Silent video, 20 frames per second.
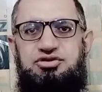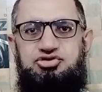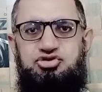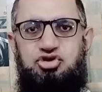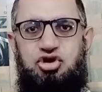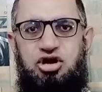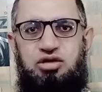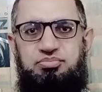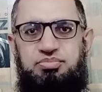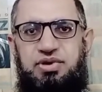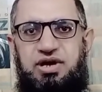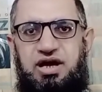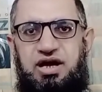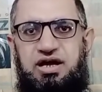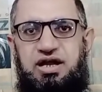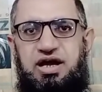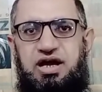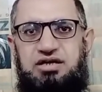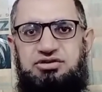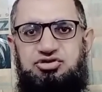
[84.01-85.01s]
शॉप पे
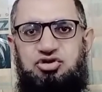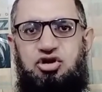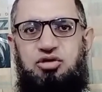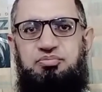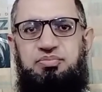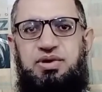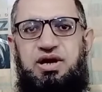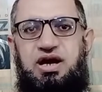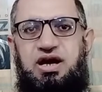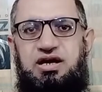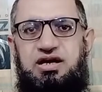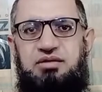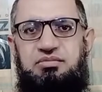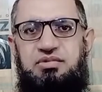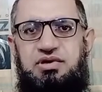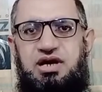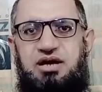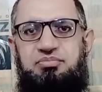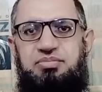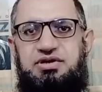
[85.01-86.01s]
आना है शॉप पे आके
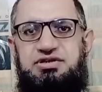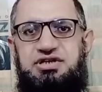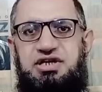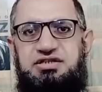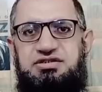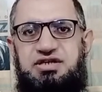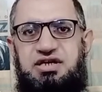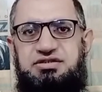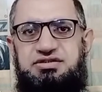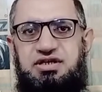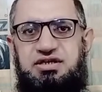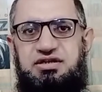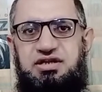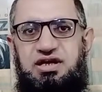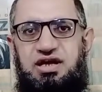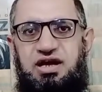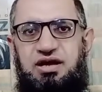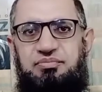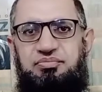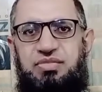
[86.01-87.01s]
भी आप परचेज़ कर सकते
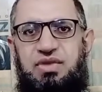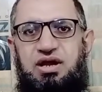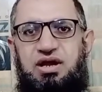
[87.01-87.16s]
हैं